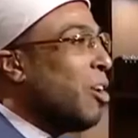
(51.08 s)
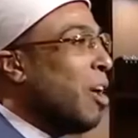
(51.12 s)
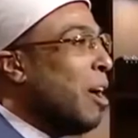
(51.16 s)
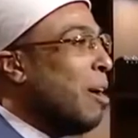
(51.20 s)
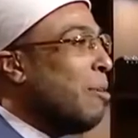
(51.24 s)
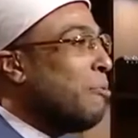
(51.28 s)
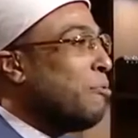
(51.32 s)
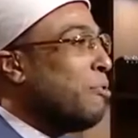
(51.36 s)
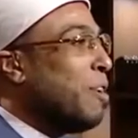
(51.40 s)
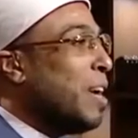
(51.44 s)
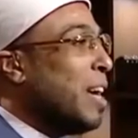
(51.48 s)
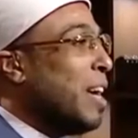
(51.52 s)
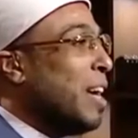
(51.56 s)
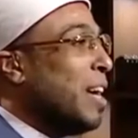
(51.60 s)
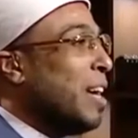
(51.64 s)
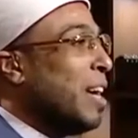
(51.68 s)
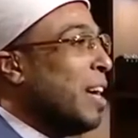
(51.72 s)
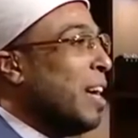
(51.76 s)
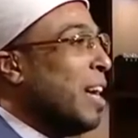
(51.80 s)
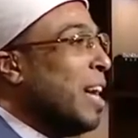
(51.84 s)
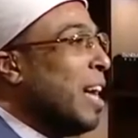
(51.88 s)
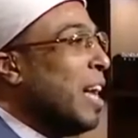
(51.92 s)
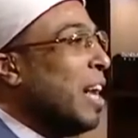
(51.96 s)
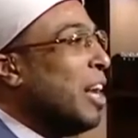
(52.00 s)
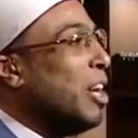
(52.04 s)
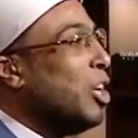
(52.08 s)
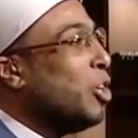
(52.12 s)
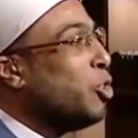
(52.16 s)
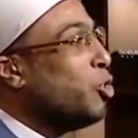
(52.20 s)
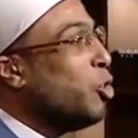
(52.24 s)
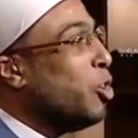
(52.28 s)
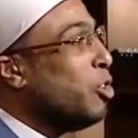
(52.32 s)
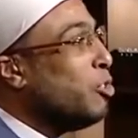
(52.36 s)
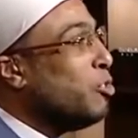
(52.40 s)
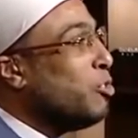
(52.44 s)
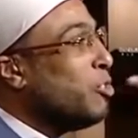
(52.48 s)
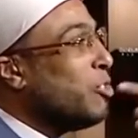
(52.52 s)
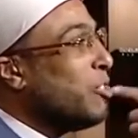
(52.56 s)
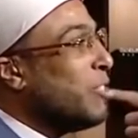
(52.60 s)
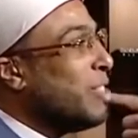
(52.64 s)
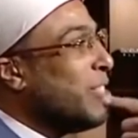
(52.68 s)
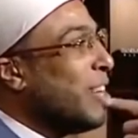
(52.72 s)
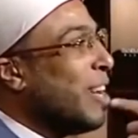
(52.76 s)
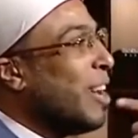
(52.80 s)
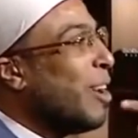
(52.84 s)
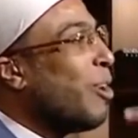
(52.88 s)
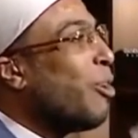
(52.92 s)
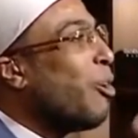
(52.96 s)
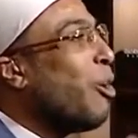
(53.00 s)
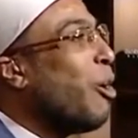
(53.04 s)
الرافع ليه ضد
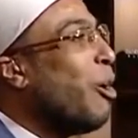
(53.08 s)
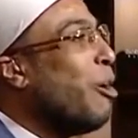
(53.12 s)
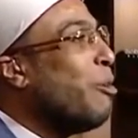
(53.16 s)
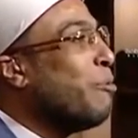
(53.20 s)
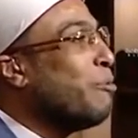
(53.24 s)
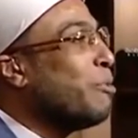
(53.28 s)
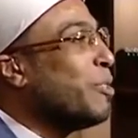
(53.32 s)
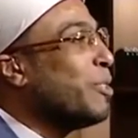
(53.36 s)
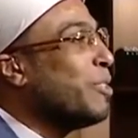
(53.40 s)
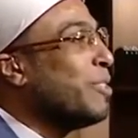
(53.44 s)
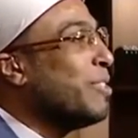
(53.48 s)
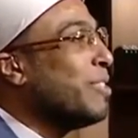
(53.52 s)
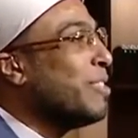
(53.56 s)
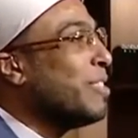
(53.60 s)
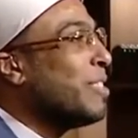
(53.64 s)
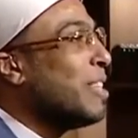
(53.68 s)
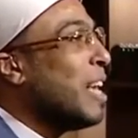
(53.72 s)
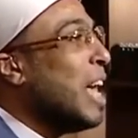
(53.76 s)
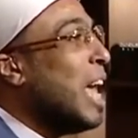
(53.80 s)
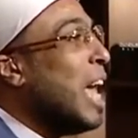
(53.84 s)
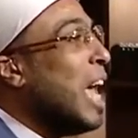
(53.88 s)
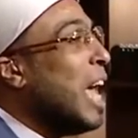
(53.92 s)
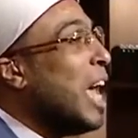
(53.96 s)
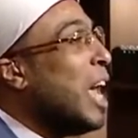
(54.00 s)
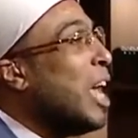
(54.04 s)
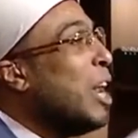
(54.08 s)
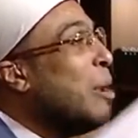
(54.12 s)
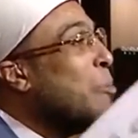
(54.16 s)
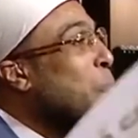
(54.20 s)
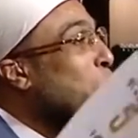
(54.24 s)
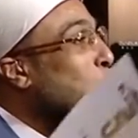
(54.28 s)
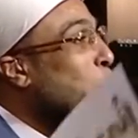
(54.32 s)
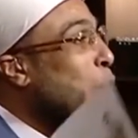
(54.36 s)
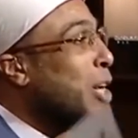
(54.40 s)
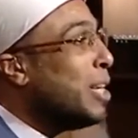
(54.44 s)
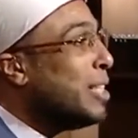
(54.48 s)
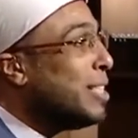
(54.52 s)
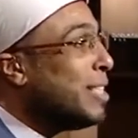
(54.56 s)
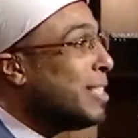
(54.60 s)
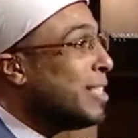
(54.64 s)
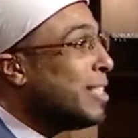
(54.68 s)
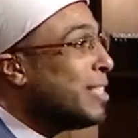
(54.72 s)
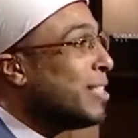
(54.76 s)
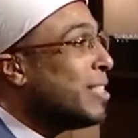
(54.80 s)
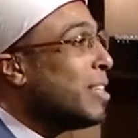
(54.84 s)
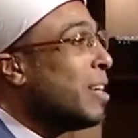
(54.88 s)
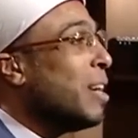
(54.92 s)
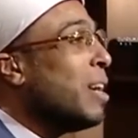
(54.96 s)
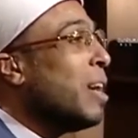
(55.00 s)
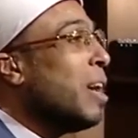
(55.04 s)
الخافض
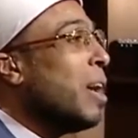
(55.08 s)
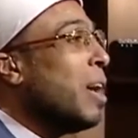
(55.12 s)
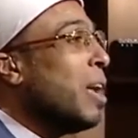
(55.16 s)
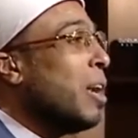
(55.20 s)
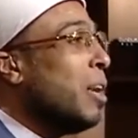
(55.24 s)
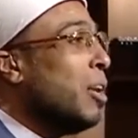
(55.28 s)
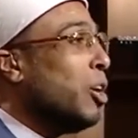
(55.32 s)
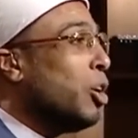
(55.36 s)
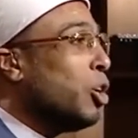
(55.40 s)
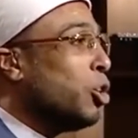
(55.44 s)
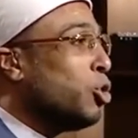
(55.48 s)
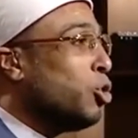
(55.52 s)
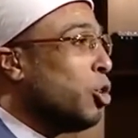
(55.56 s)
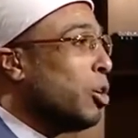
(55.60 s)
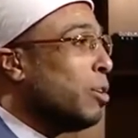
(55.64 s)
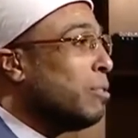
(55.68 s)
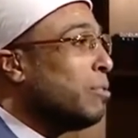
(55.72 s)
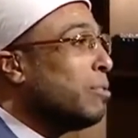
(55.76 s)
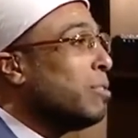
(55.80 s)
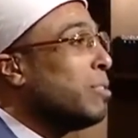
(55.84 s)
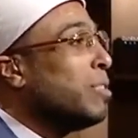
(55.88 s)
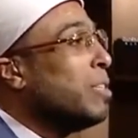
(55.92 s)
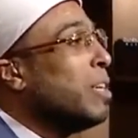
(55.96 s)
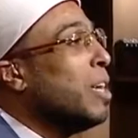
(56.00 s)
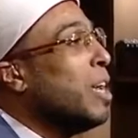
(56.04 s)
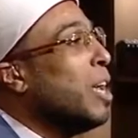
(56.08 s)
المعز ليه ضد